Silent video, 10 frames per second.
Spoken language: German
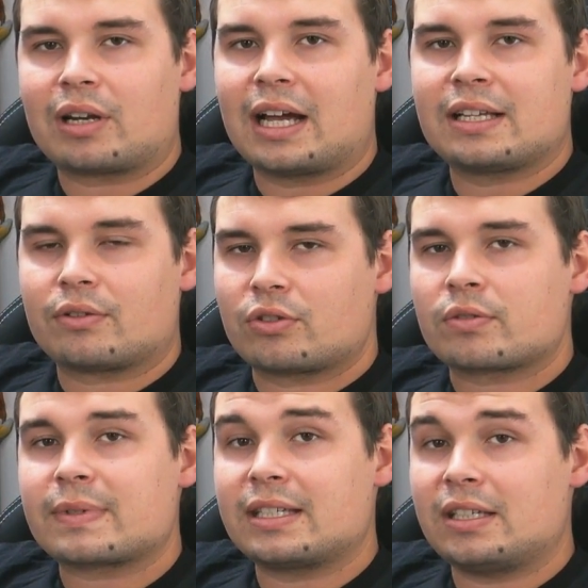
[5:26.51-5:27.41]
leise oder
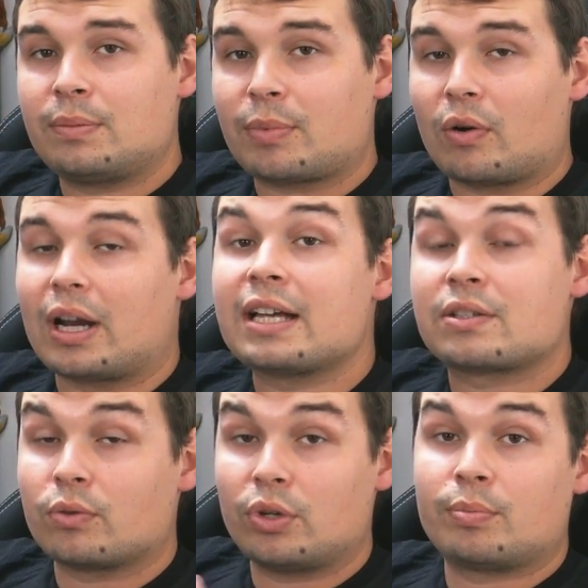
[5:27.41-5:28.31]
sonst was ist, ich brauche Leistung,